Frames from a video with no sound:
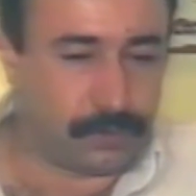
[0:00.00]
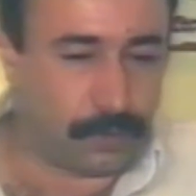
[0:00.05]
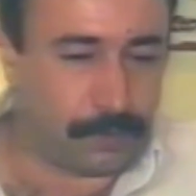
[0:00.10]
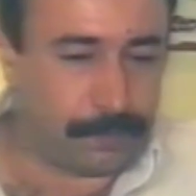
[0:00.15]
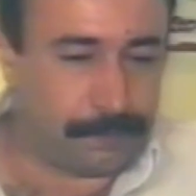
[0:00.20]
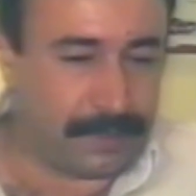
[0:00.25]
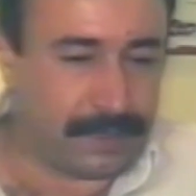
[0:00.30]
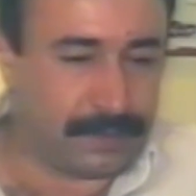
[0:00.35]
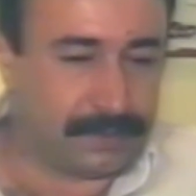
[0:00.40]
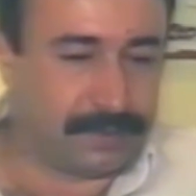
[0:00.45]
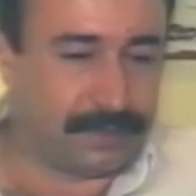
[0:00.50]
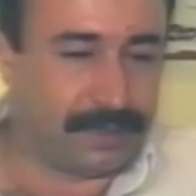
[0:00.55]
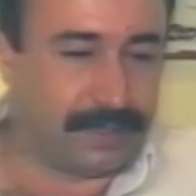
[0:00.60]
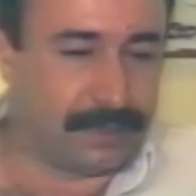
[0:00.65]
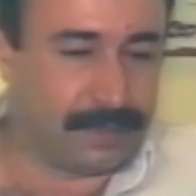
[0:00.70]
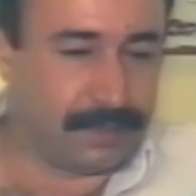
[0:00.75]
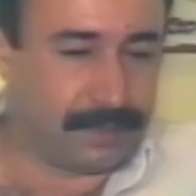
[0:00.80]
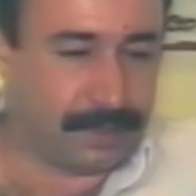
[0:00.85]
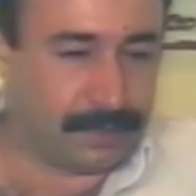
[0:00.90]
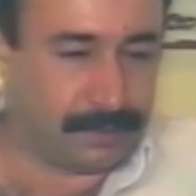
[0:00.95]

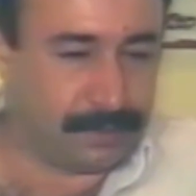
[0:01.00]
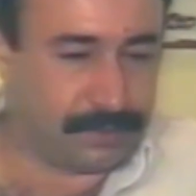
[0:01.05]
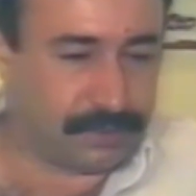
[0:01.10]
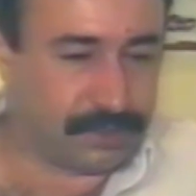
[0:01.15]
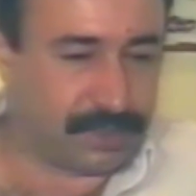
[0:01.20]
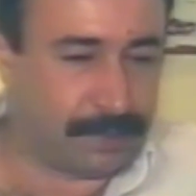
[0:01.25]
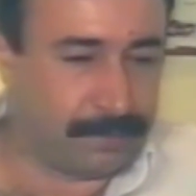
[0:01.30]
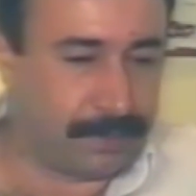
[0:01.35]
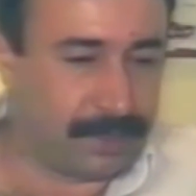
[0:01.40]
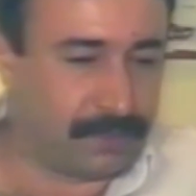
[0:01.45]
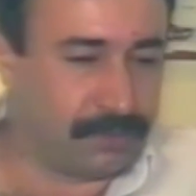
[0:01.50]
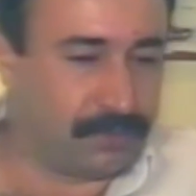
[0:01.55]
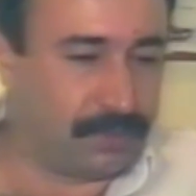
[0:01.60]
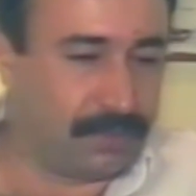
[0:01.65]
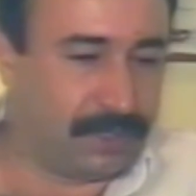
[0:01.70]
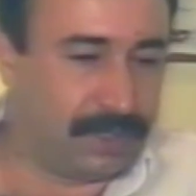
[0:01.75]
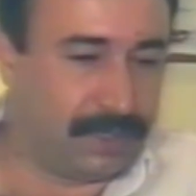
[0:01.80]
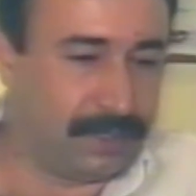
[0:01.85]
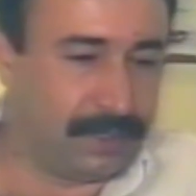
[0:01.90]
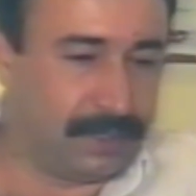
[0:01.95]
toplantılardan şaman
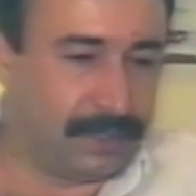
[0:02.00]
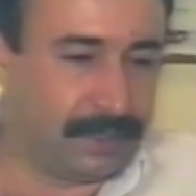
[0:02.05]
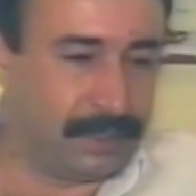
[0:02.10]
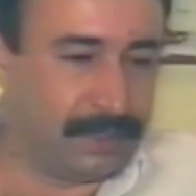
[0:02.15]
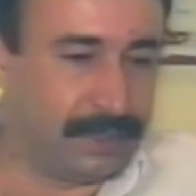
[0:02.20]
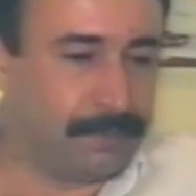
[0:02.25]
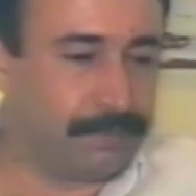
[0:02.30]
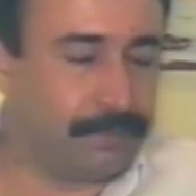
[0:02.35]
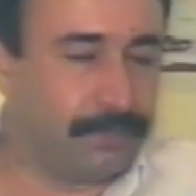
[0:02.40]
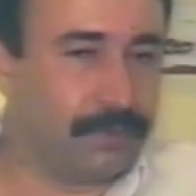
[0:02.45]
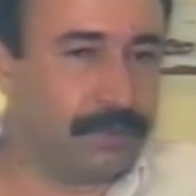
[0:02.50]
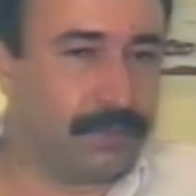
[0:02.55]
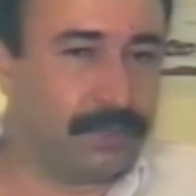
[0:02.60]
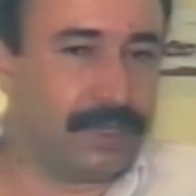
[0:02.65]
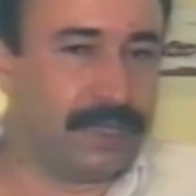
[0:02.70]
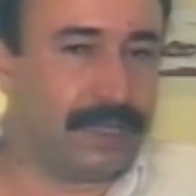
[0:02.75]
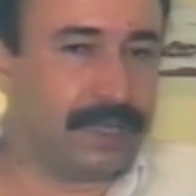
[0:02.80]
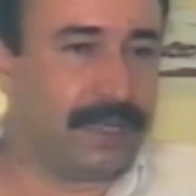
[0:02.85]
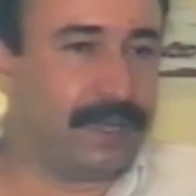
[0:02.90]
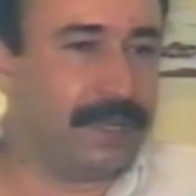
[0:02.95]
törenlerinden
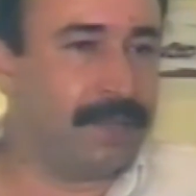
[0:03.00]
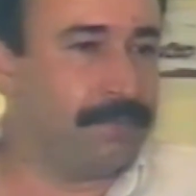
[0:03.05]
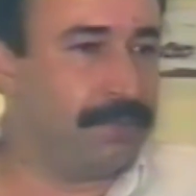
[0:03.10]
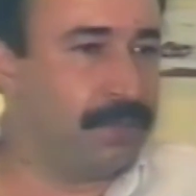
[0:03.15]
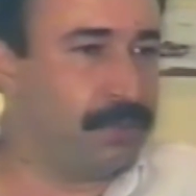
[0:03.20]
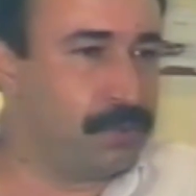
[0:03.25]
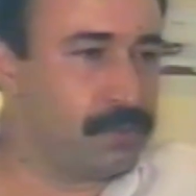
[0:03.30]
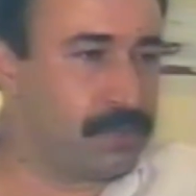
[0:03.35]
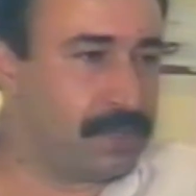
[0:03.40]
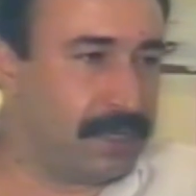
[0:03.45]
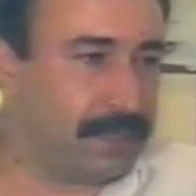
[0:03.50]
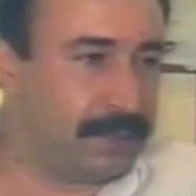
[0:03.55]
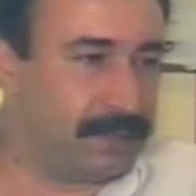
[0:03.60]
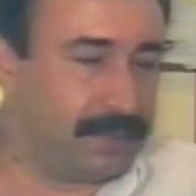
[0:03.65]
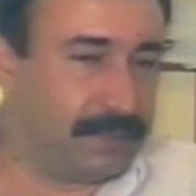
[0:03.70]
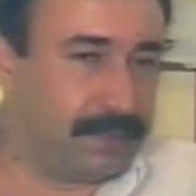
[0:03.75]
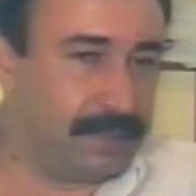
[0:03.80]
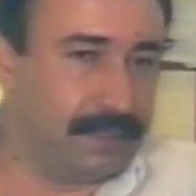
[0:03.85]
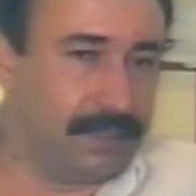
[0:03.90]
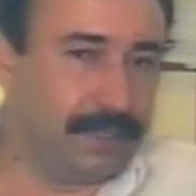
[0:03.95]
bugüne gelen bir uzantı.